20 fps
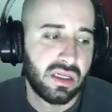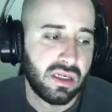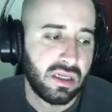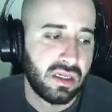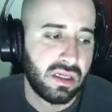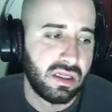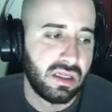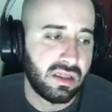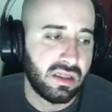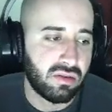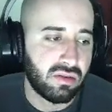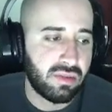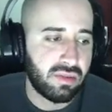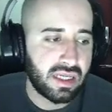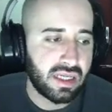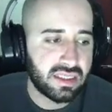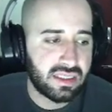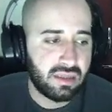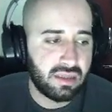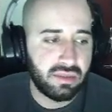Então
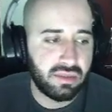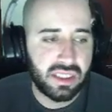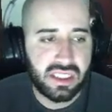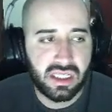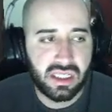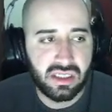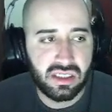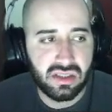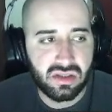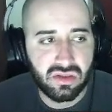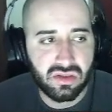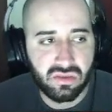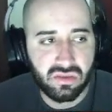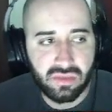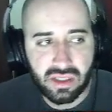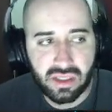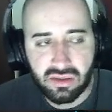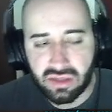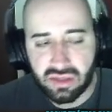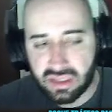basicamente é isso.
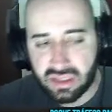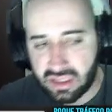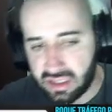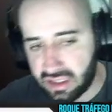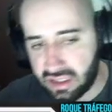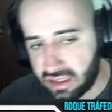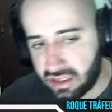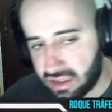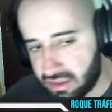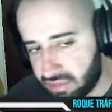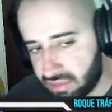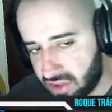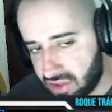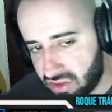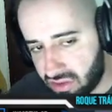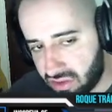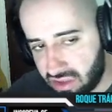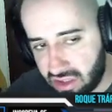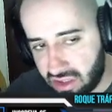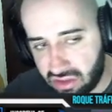Uma coisa que o
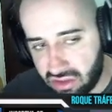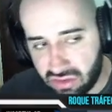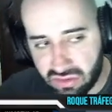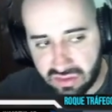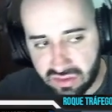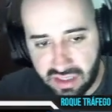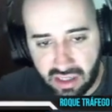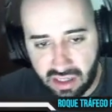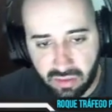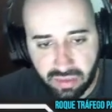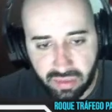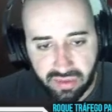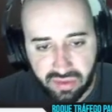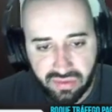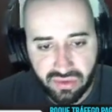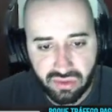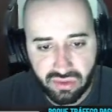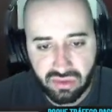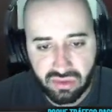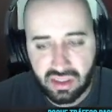pessoal tem dúvida, ah, o
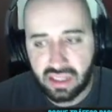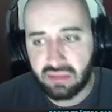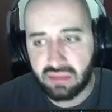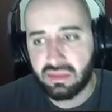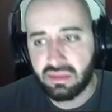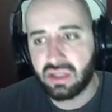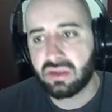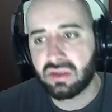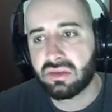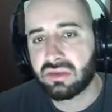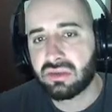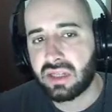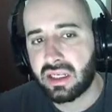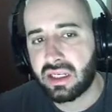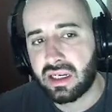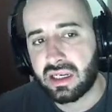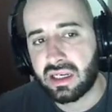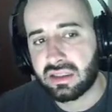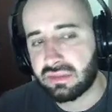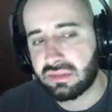perfil não tem amigo, não tem
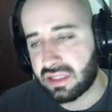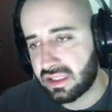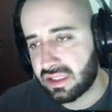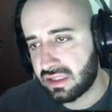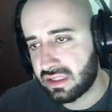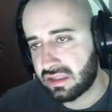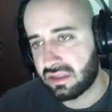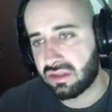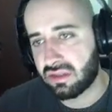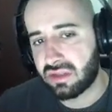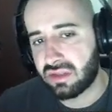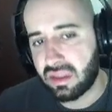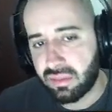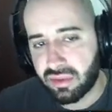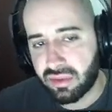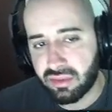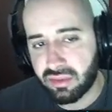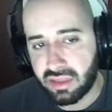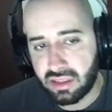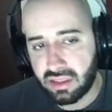nada, mas isso não tem
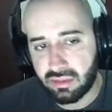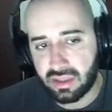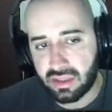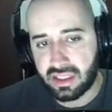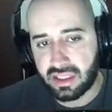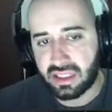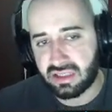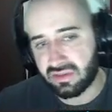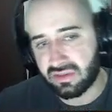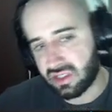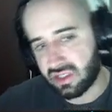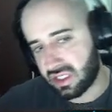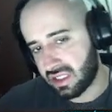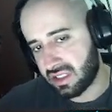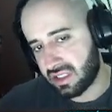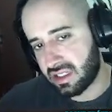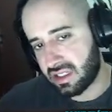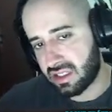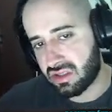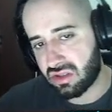problema, tá? Se você
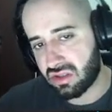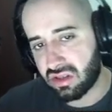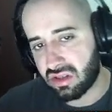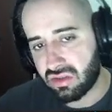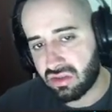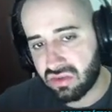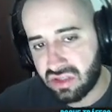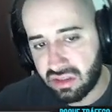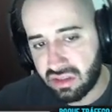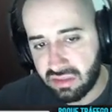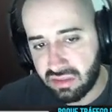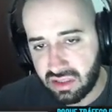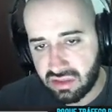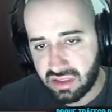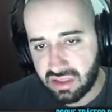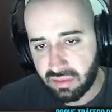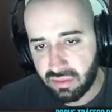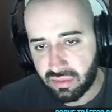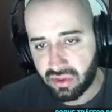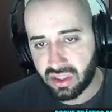quiser adicionar alguns amigos,
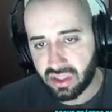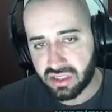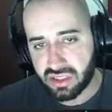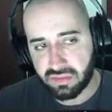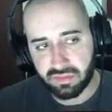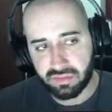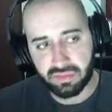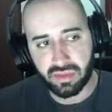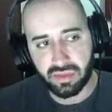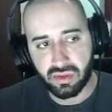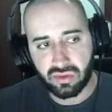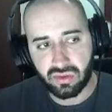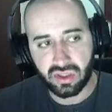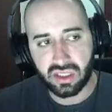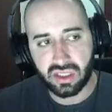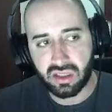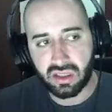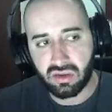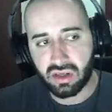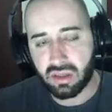você pode, procura
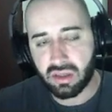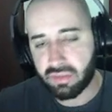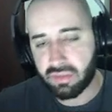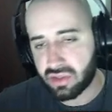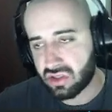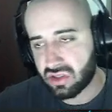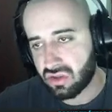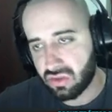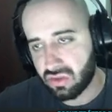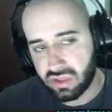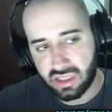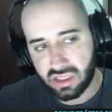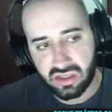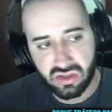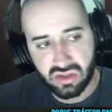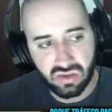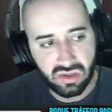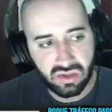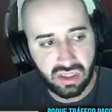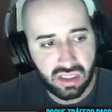aqui qualquer pessoa e
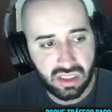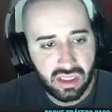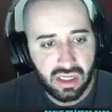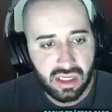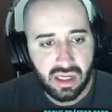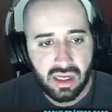adiciona.